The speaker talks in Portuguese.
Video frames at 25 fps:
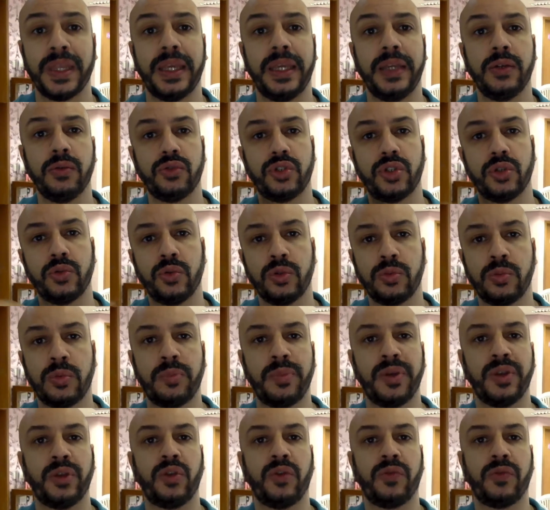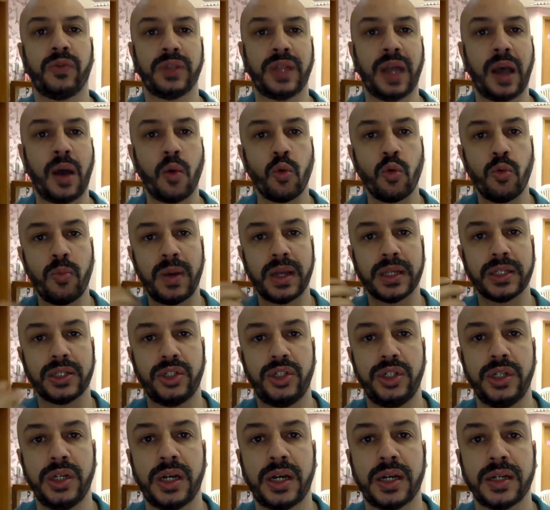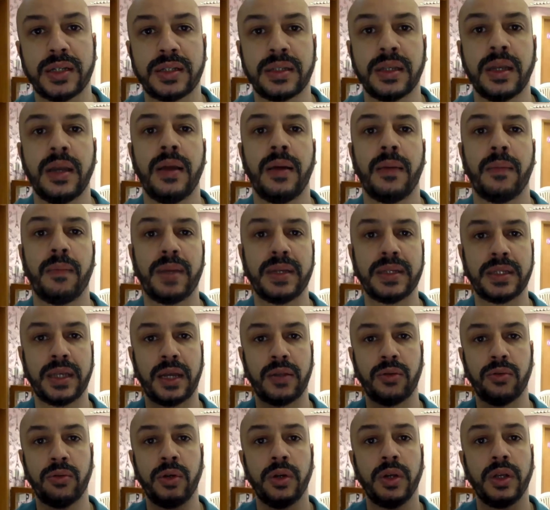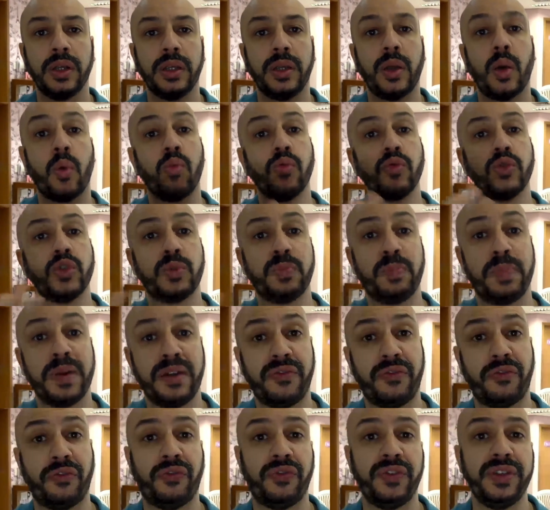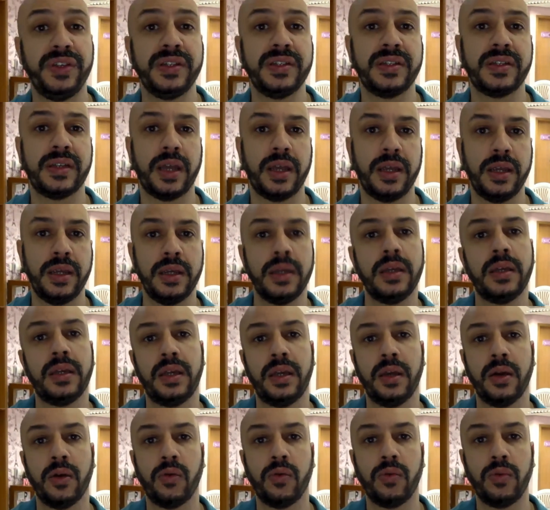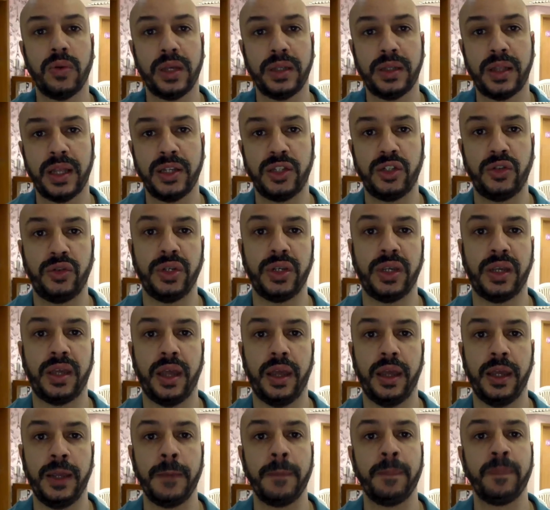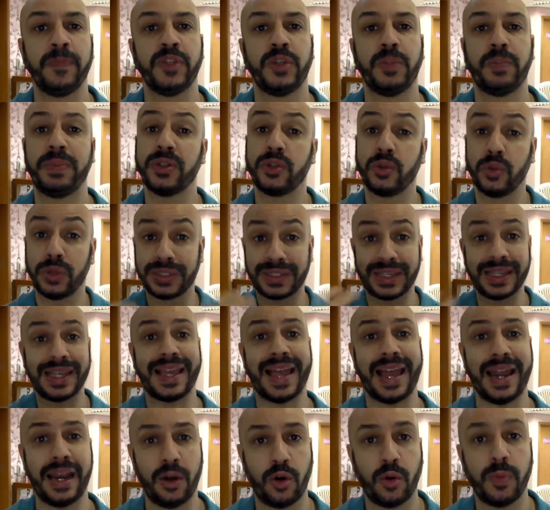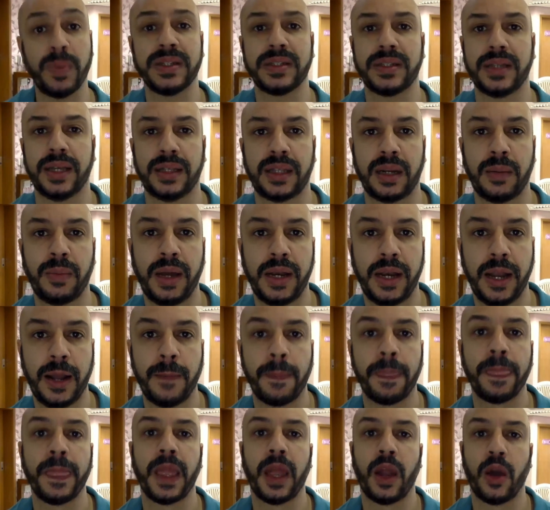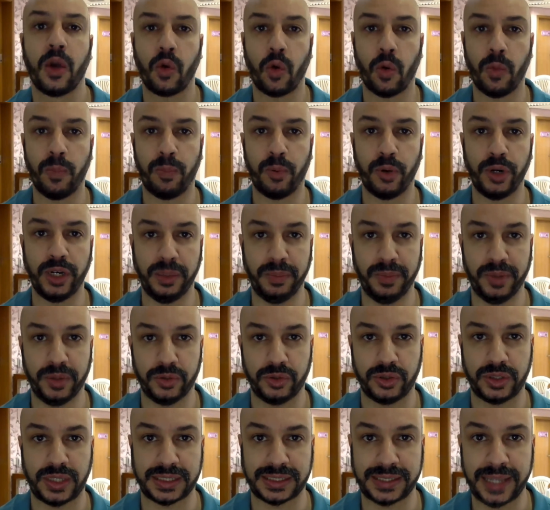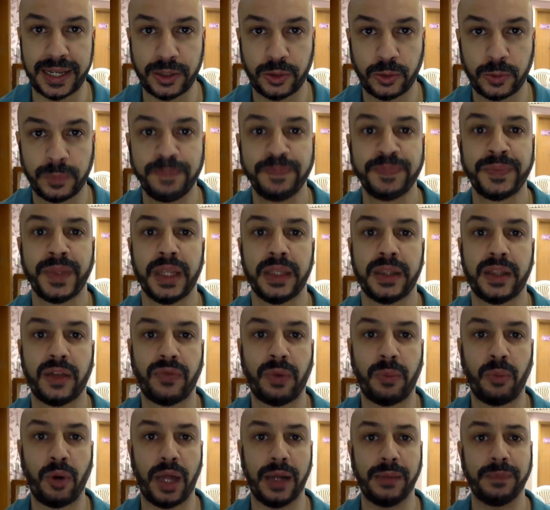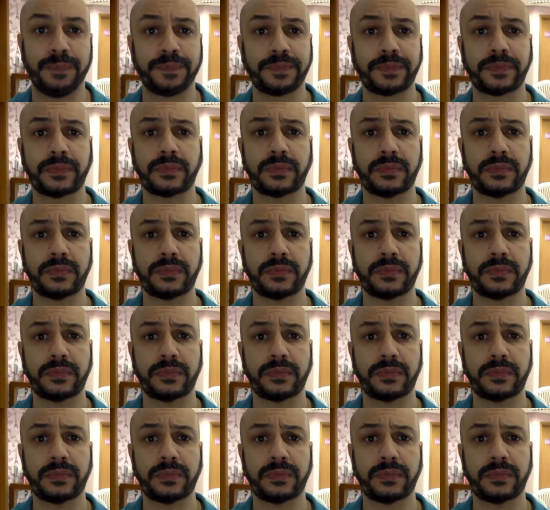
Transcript: E no segundo momento eu vou dar algumas dicas baseado em alguns perfis aí que eu identifiquei de pessoas que querem começar a trabalhar com polímeros, tá certo? Então vamos lá.